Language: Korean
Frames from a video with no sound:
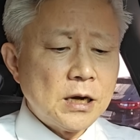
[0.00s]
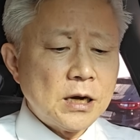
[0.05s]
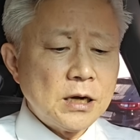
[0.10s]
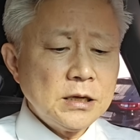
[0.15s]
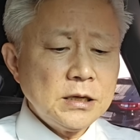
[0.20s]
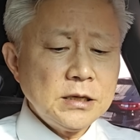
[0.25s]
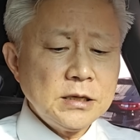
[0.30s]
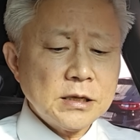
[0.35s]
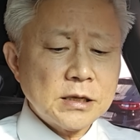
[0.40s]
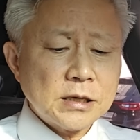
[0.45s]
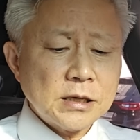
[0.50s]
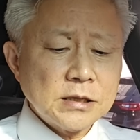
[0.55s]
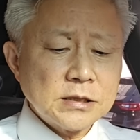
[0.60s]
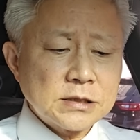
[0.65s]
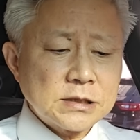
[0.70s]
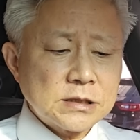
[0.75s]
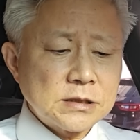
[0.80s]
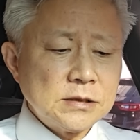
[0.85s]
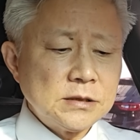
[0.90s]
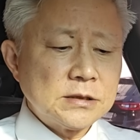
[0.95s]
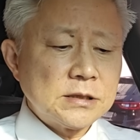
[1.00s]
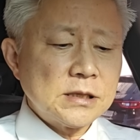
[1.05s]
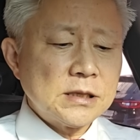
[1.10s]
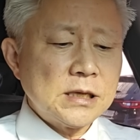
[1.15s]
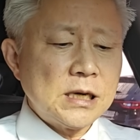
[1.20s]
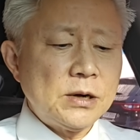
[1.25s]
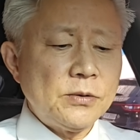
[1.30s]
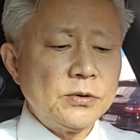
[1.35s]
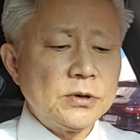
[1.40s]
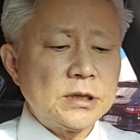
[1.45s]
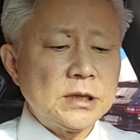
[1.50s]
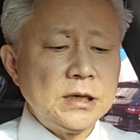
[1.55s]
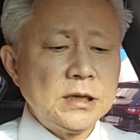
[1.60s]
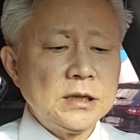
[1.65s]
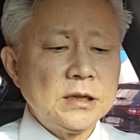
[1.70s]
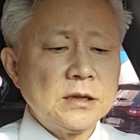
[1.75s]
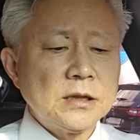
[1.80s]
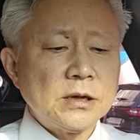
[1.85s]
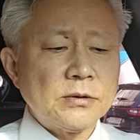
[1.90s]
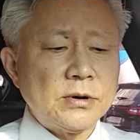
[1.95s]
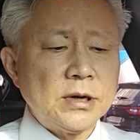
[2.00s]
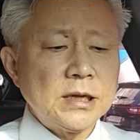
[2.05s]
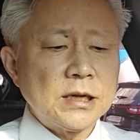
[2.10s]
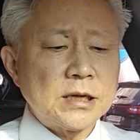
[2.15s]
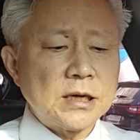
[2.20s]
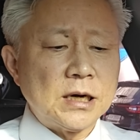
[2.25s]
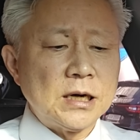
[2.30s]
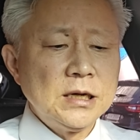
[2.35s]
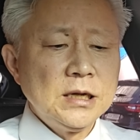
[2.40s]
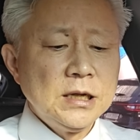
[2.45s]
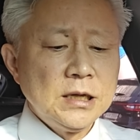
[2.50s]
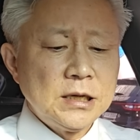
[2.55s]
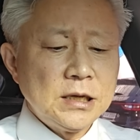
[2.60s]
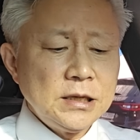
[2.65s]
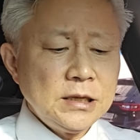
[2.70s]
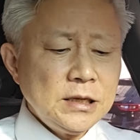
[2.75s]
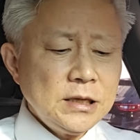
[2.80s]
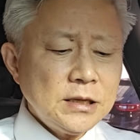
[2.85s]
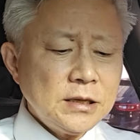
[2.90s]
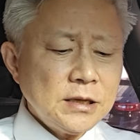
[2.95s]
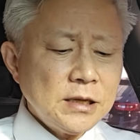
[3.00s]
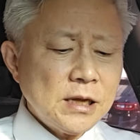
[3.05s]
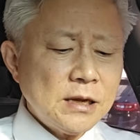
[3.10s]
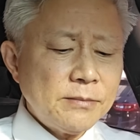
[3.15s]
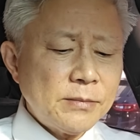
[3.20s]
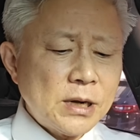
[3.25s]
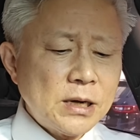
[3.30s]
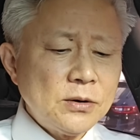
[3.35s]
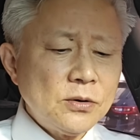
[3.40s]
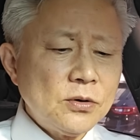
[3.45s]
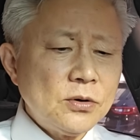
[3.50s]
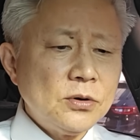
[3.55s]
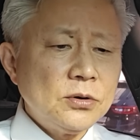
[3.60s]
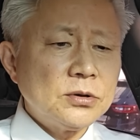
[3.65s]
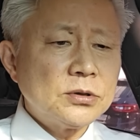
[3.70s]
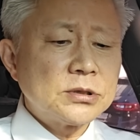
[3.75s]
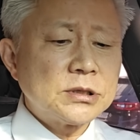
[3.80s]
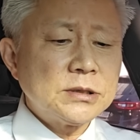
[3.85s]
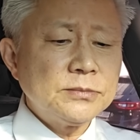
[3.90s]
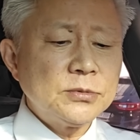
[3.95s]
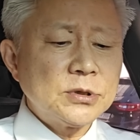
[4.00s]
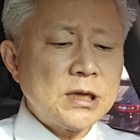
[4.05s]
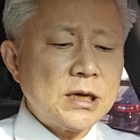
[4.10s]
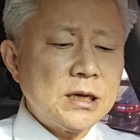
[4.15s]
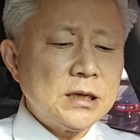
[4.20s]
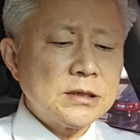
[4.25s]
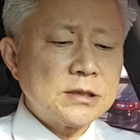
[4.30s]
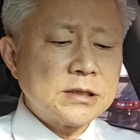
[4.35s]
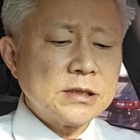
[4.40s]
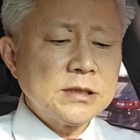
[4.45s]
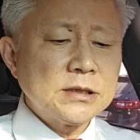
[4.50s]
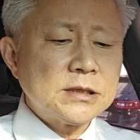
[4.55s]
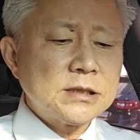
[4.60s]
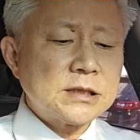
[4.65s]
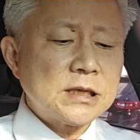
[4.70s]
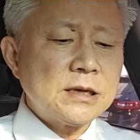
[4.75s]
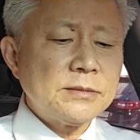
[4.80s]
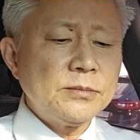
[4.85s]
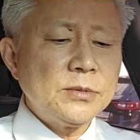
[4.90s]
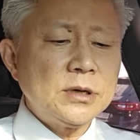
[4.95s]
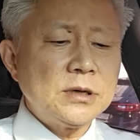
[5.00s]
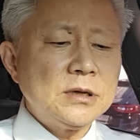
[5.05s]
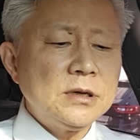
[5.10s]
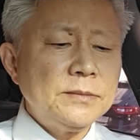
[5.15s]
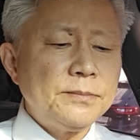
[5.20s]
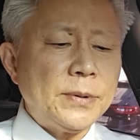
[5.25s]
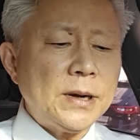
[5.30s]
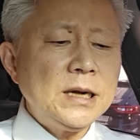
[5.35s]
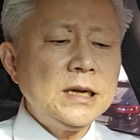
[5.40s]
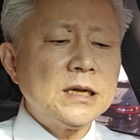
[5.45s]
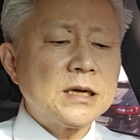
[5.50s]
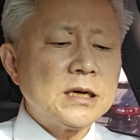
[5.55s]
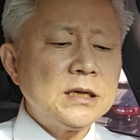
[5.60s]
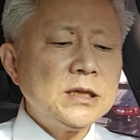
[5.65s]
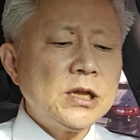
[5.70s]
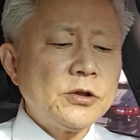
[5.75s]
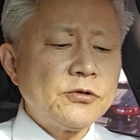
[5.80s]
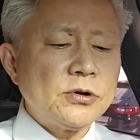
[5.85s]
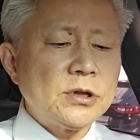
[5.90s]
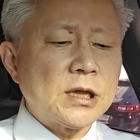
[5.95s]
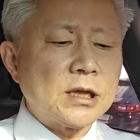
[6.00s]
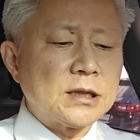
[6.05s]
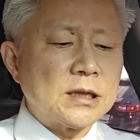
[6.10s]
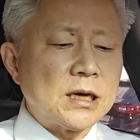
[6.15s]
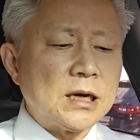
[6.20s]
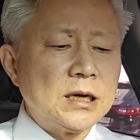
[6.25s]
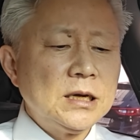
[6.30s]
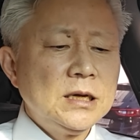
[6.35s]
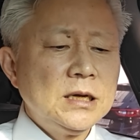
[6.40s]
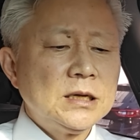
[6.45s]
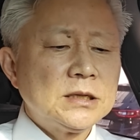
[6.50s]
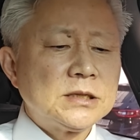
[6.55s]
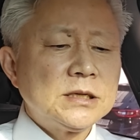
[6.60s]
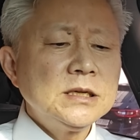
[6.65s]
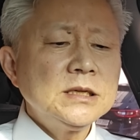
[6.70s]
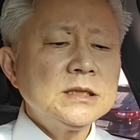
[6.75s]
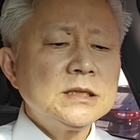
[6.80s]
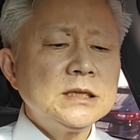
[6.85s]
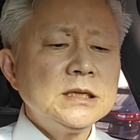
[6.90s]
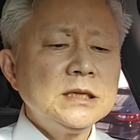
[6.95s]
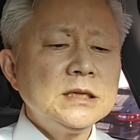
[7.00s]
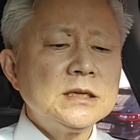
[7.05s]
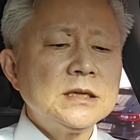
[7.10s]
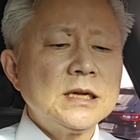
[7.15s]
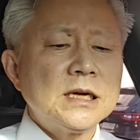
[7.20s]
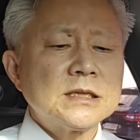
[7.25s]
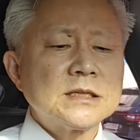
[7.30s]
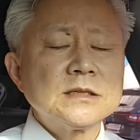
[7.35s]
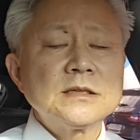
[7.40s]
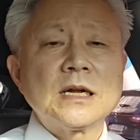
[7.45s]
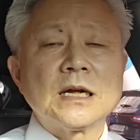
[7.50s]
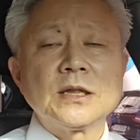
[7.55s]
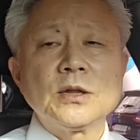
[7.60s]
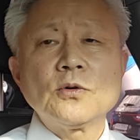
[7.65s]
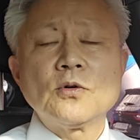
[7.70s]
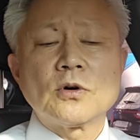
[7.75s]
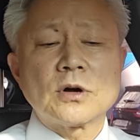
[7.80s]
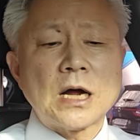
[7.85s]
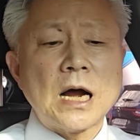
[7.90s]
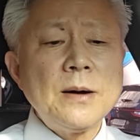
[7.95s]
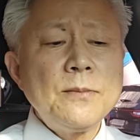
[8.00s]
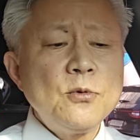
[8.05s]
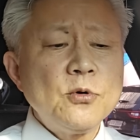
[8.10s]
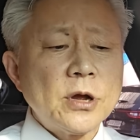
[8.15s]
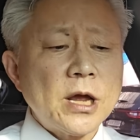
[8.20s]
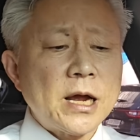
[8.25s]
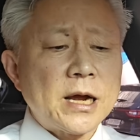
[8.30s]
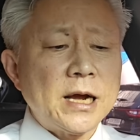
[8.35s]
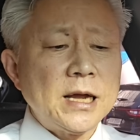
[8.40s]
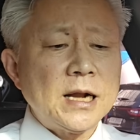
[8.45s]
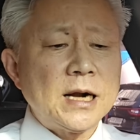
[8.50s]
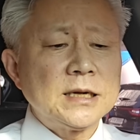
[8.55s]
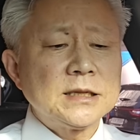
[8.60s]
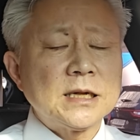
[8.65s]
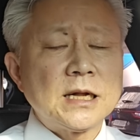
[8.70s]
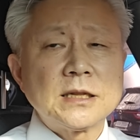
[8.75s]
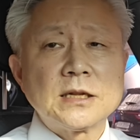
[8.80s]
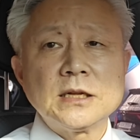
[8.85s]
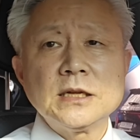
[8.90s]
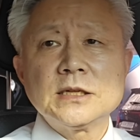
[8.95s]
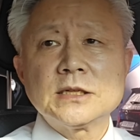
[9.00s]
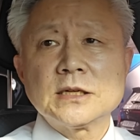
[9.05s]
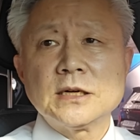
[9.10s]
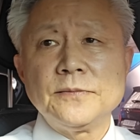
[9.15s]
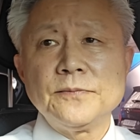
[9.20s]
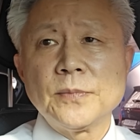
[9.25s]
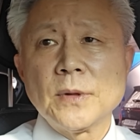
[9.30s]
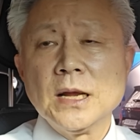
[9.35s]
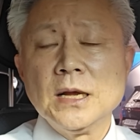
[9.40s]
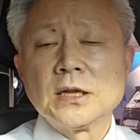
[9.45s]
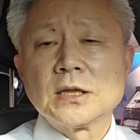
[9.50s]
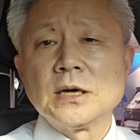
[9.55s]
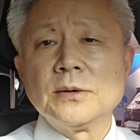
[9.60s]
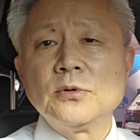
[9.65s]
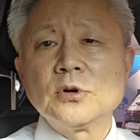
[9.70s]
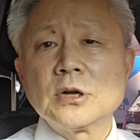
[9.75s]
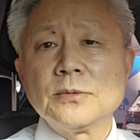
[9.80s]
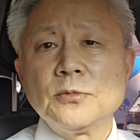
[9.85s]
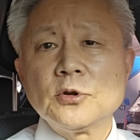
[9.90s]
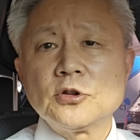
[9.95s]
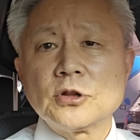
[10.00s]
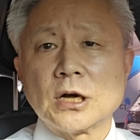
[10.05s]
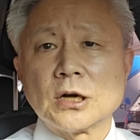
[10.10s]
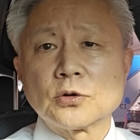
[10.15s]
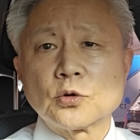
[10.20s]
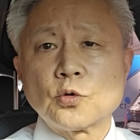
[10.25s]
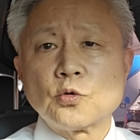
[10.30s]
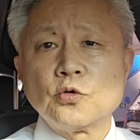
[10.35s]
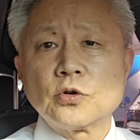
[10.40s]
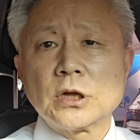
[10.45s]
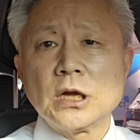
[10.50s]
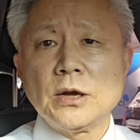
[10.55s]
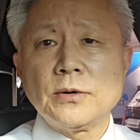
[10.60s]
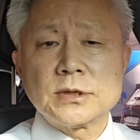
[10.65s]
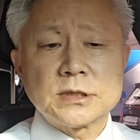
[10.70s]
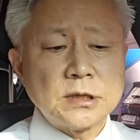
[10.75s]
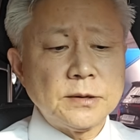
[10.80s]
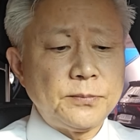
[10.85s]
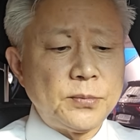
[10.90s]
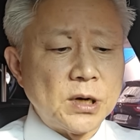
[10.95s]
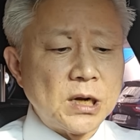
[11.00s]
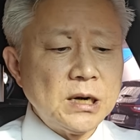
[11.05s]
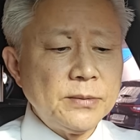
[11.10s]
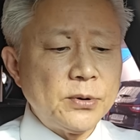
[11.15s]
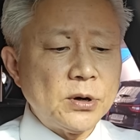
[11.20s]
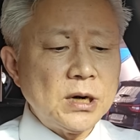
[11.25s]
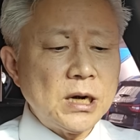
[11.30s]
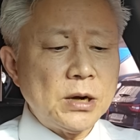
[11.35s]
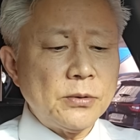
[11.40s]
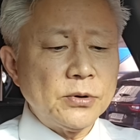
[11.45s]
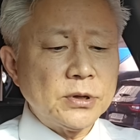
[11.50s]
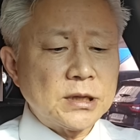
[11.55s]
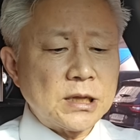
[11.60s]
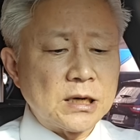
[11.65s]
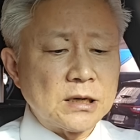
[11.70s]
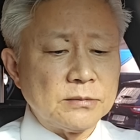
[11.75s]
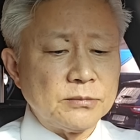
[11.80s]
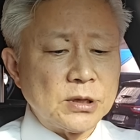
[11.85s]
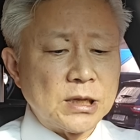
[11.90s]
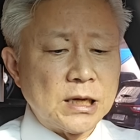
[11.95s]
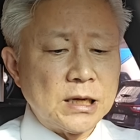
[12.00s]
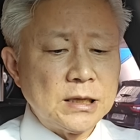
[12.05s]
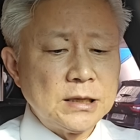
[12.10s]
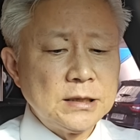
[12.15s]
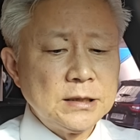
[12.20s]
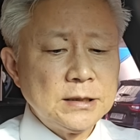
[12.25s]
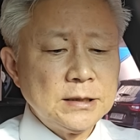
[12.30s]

아, 이렇게 생각하고 있는다고 하니까 네, 이들이야말로 전부 다 정치 생명을 빨리 끝내줘야 된다. 정치를 해서는 안 되고 감옥에 가야 할 자들이 지금 더불어민주당 또 국회에 와서 버글버글 하고 있다는 겁니다.